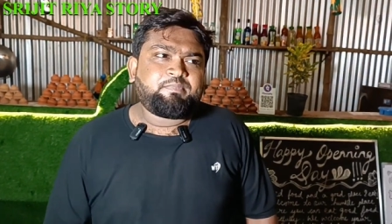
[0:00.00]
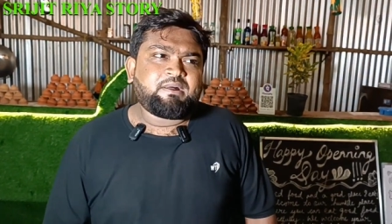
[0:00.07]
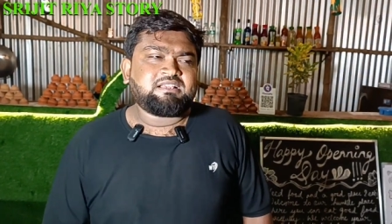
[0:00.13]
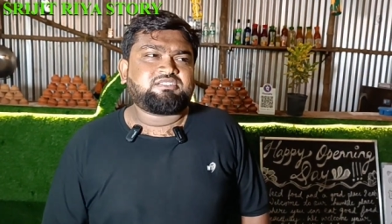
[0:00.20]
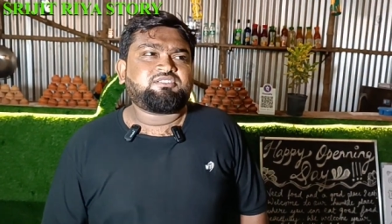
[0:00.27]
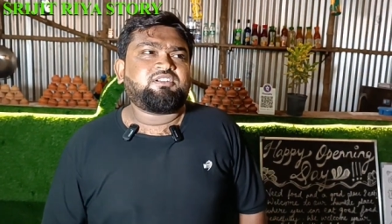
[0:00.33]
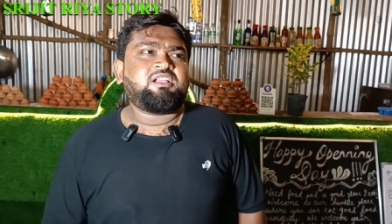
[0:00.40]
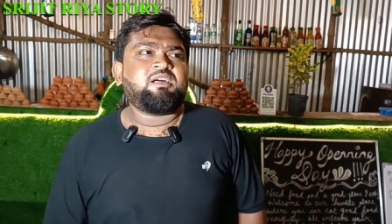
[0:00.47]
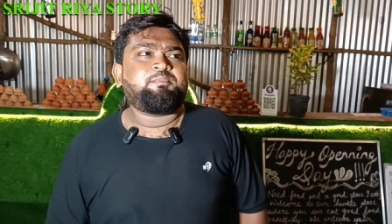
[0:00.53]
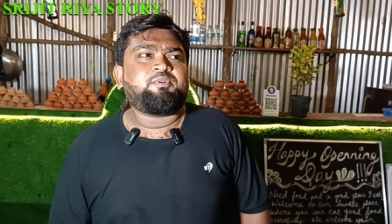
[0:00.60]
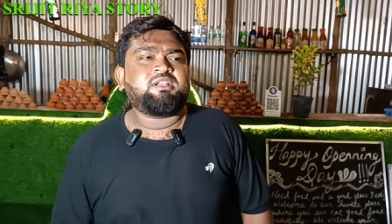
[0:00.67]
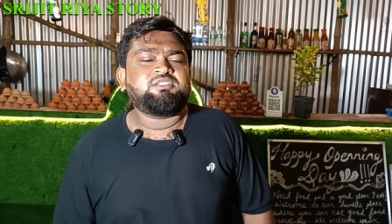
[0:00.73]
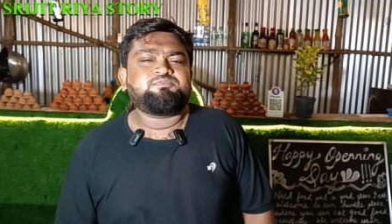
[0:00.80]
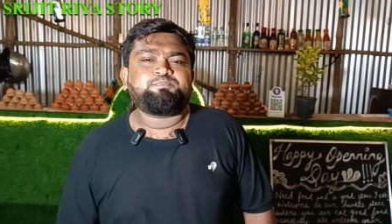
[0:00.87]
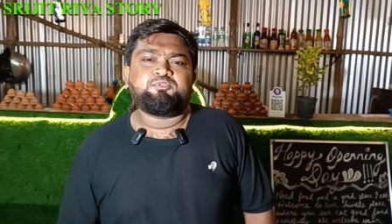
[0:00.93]
পাশ করার
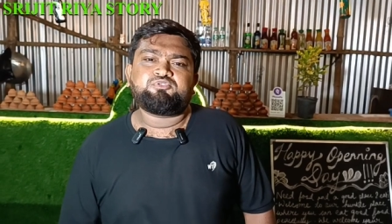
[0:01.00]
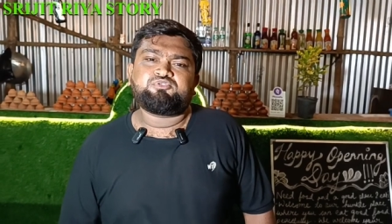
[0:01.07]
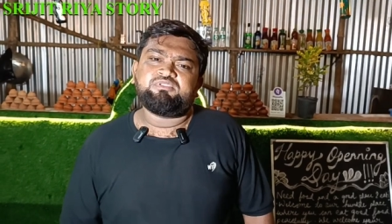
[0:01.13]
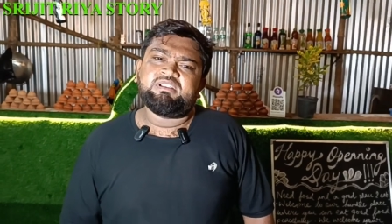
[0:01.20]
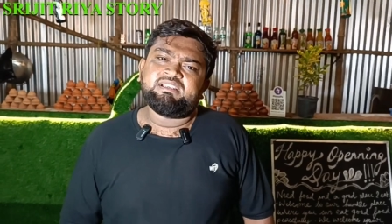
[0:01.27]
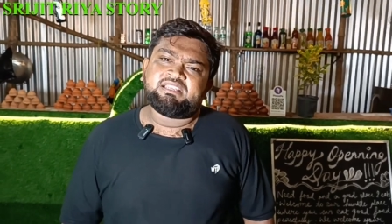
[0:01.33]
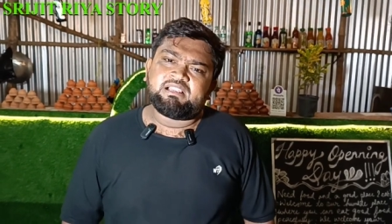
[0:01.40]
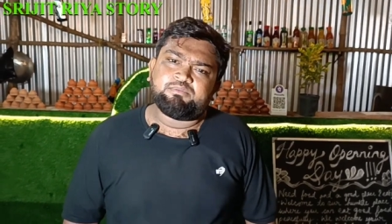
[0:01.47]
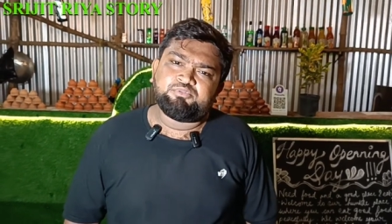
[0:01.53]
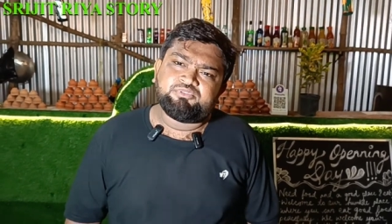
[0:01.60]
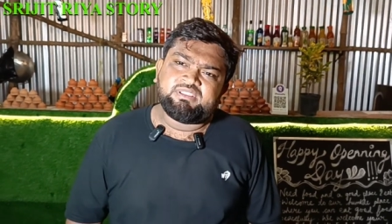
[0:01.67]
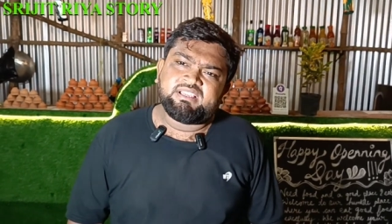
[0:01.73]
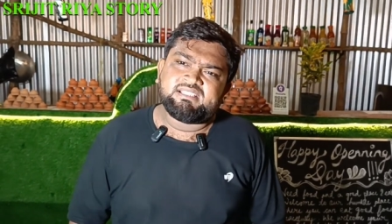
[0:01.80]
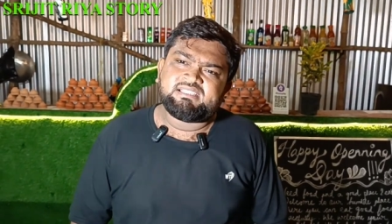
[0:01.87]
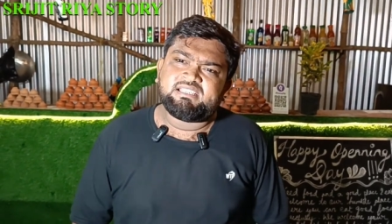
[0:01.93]
পরে প্রচুর ইন্টারভিউ
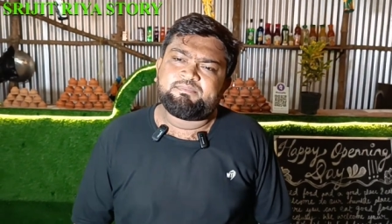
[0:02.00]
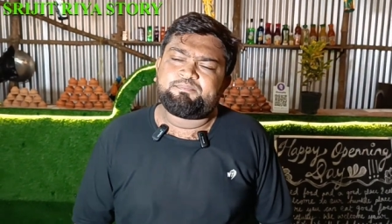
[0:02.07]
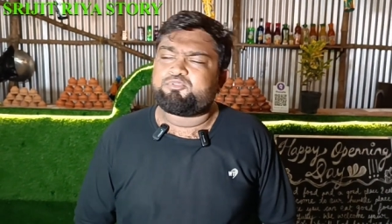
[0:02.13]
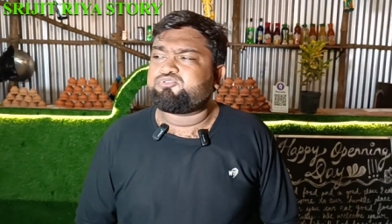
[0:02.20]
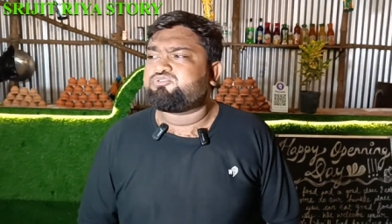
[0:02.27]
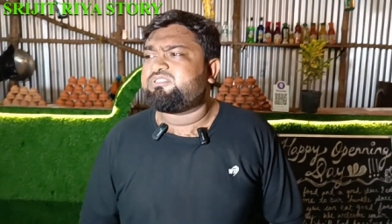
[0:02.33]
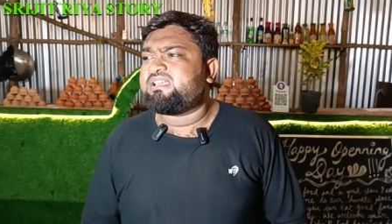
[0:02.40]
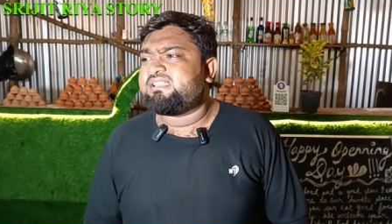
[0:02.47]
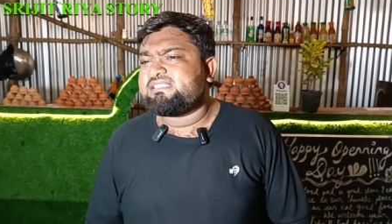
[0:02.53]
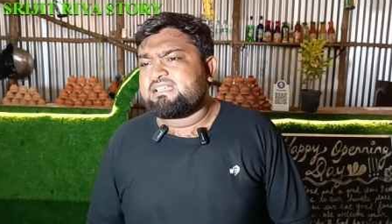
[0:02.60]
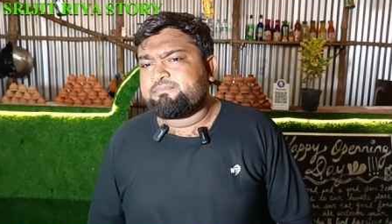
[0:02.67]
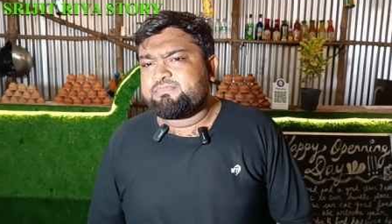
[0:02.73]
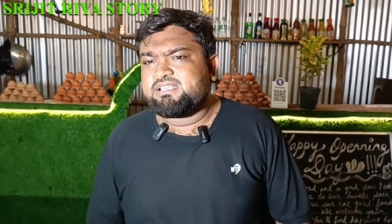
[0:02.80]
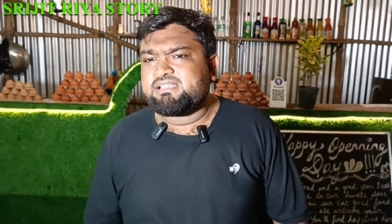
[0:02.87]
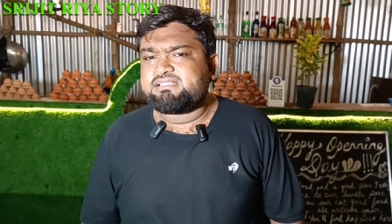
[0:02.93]
দিয়েছি প্রচুর
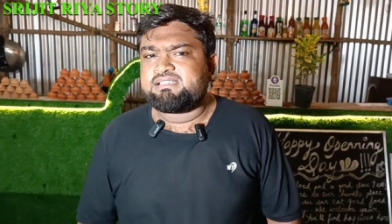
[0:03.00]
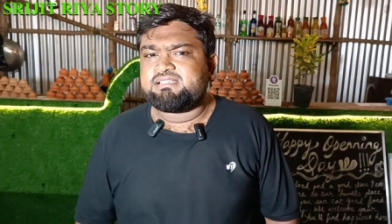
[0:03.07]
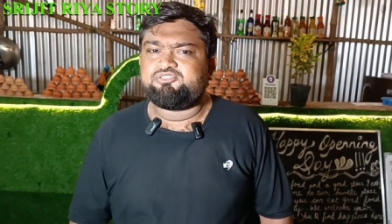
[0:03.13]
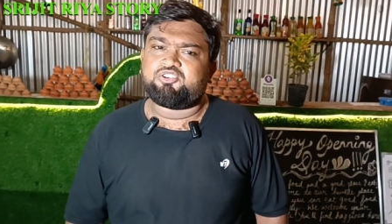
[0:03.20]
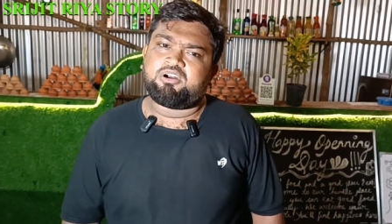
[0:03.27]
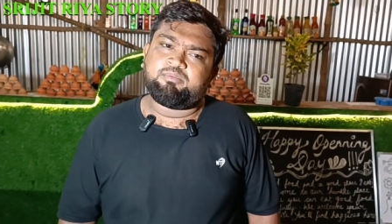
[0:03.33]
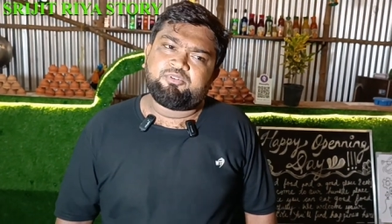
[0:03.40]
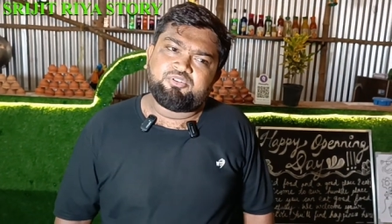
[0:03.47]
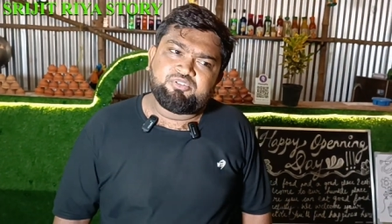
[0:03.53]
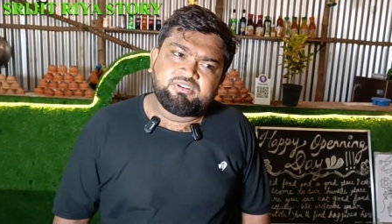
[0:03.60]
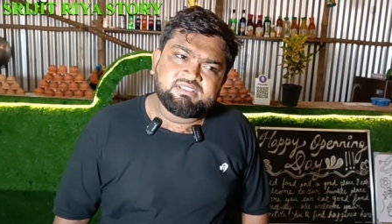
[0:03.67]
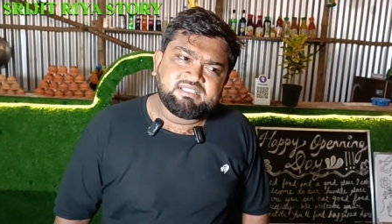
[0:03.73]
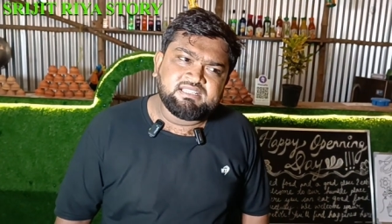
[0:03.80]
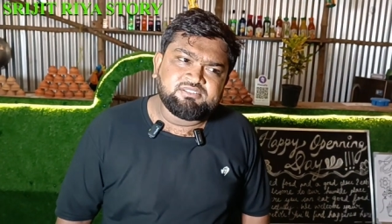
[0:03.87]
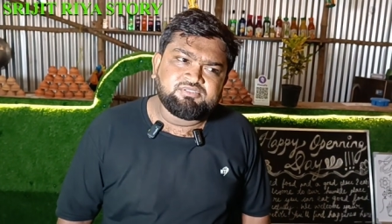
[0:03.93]
এক্সাম দিয়েছি জবও
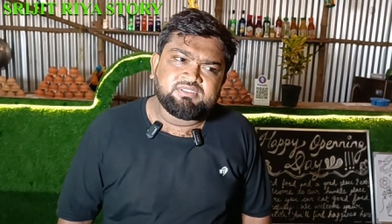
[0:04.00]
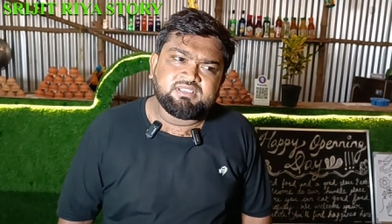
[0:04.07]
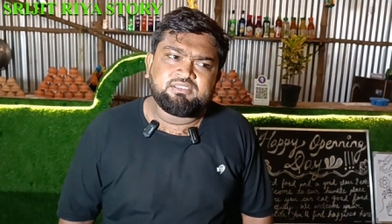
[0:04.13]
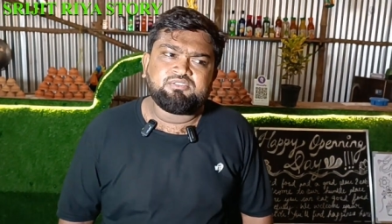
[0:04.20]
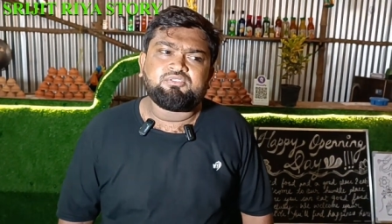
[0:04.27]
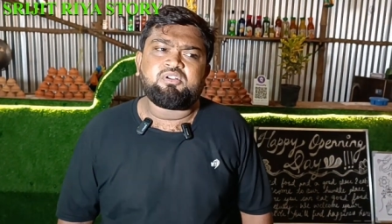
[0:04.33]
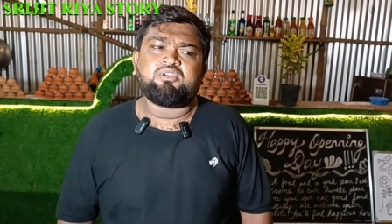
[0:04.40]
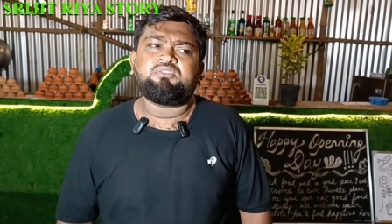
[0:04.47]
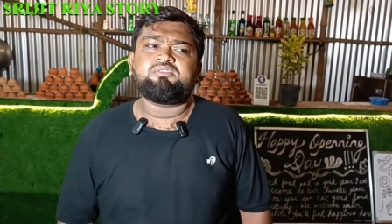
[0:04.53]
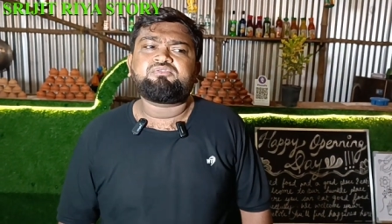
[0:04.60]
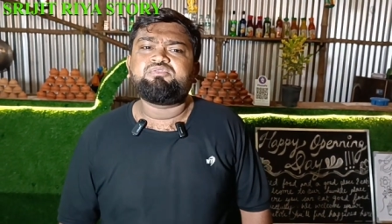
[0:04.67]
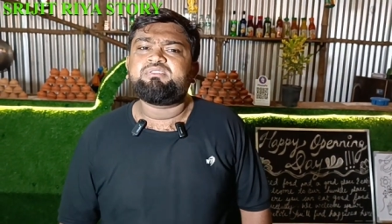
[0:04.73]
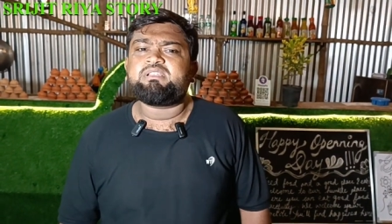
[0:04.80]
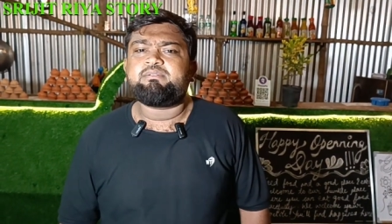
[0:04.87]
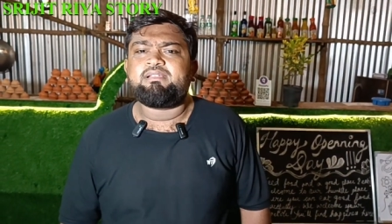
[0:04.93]
করেছি কিছুতে কিন্তু কখনো
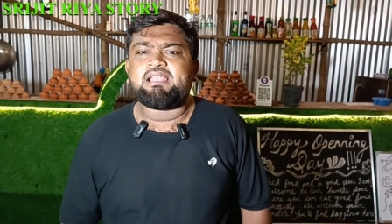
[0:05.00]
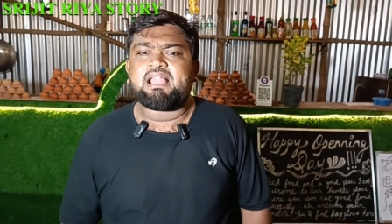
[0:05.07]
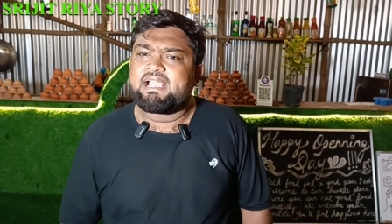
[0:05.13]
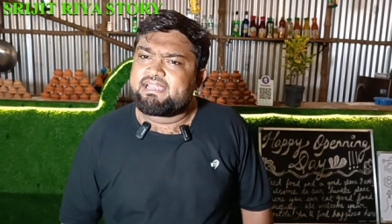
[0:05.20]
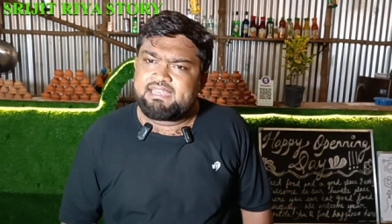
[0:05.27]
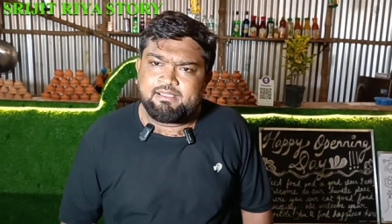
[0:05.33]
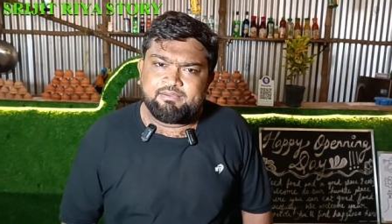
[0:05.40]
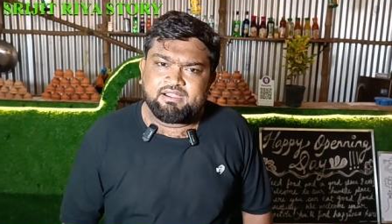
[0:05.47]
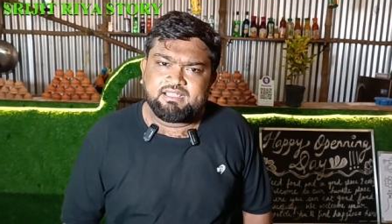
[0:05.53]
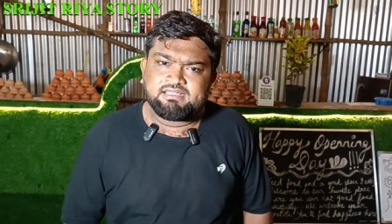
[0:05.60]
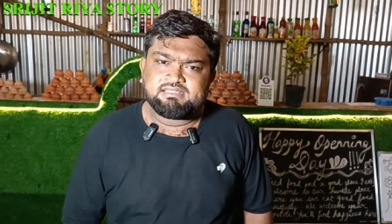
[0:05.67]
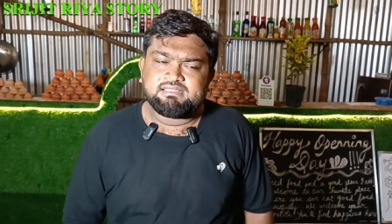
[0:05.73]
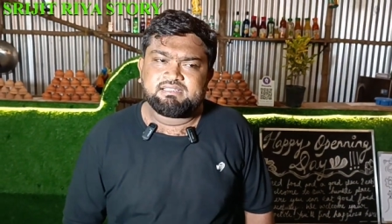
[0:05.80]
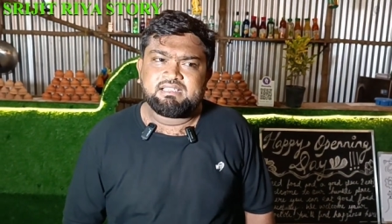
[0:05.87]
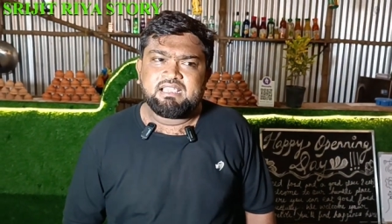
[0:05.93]
সুইটেবল লাগেনি আমার
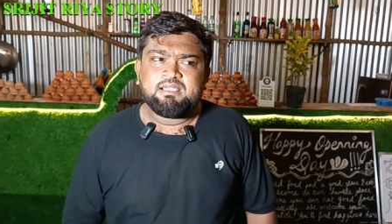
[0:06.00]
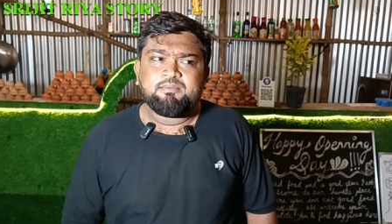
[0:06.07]
কাছে